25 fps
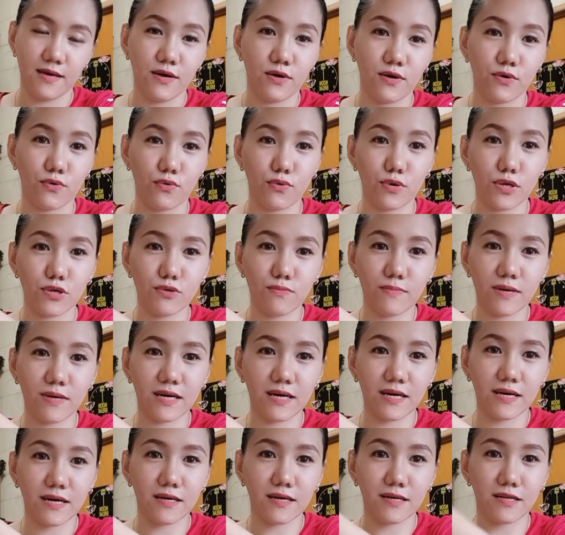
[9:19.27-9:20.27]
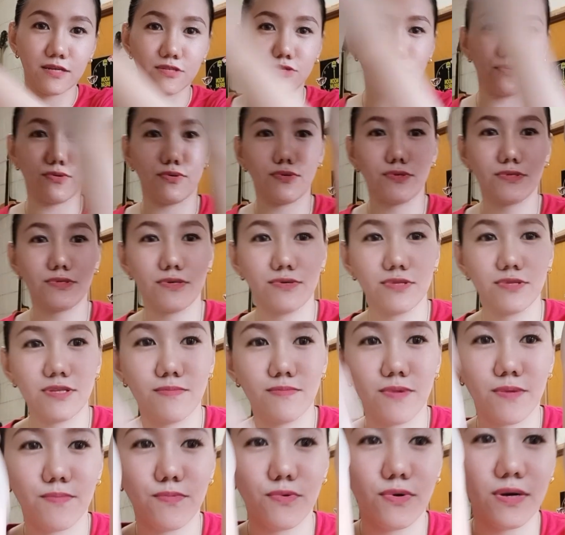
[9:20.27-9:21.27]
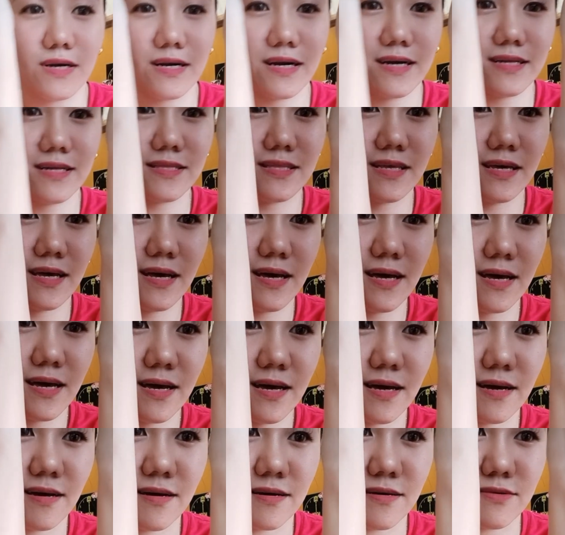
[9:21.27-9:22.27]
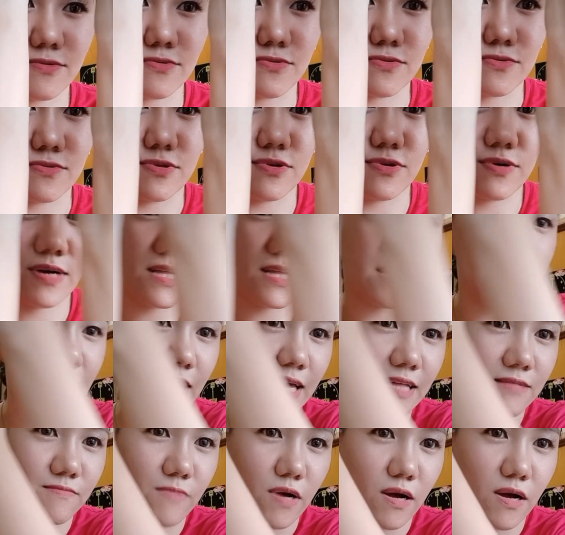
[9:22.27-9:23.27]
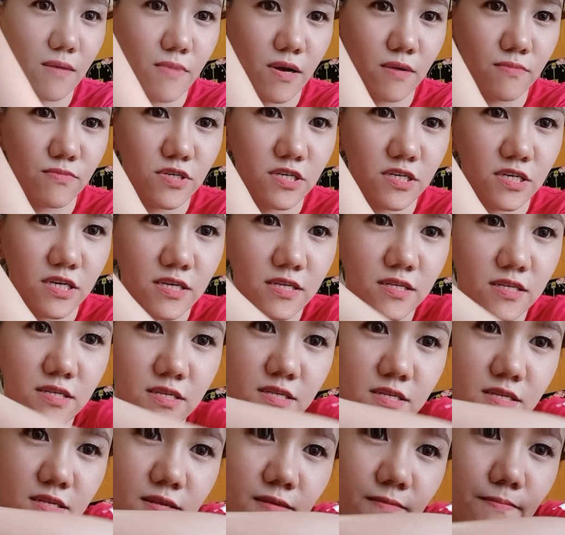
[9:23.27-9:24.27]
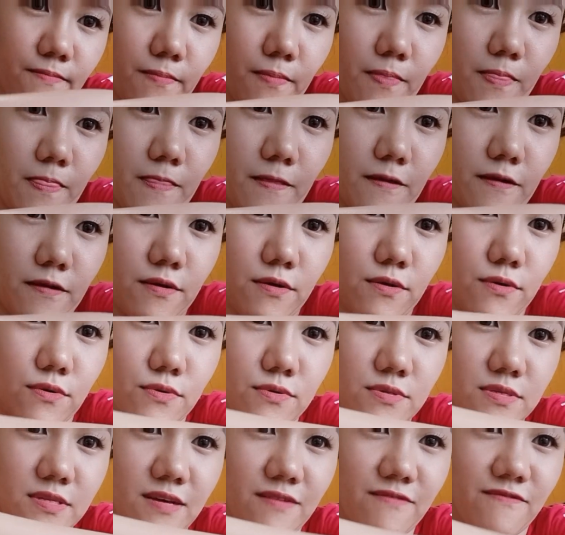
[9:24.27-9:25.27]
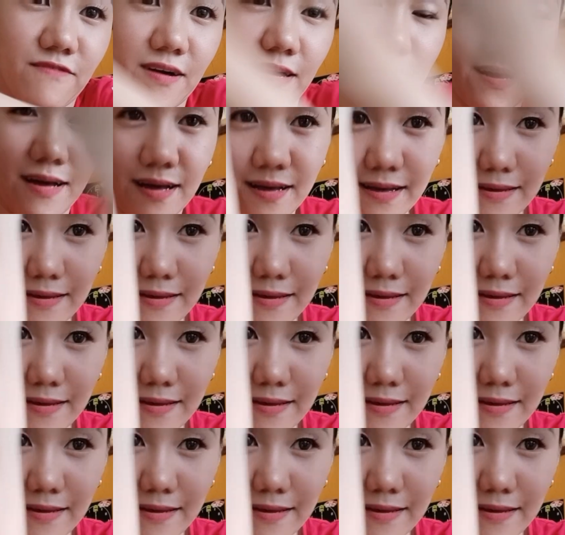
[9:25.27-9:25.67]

Kung anong magiging result. Diba po, ang ganda. Ah, oh, look at that, mga mamshies. Diba?